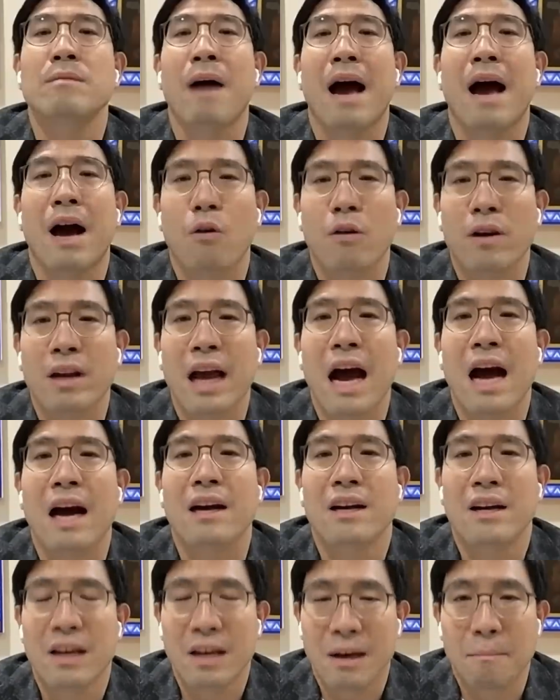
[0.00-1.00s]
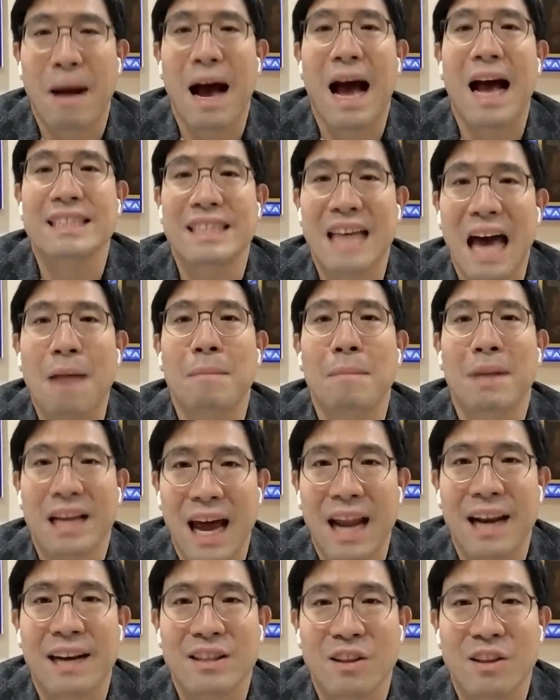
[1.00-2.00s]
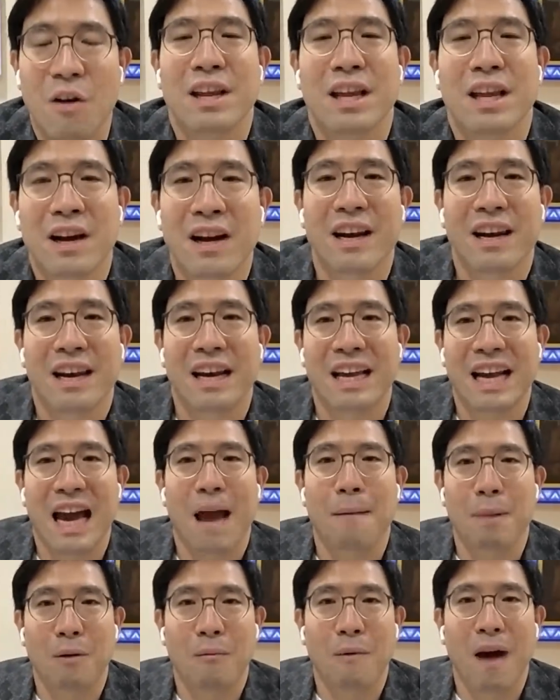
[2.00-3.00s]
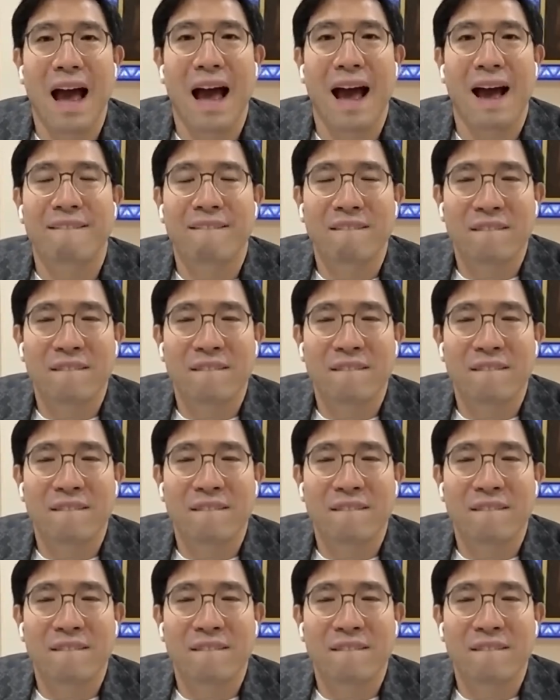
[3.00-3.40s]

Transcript: ขึ้นมาค่อนข้างมหาศาลเหมือนกันตอนนี้ก็เลยกลายเป็นว่า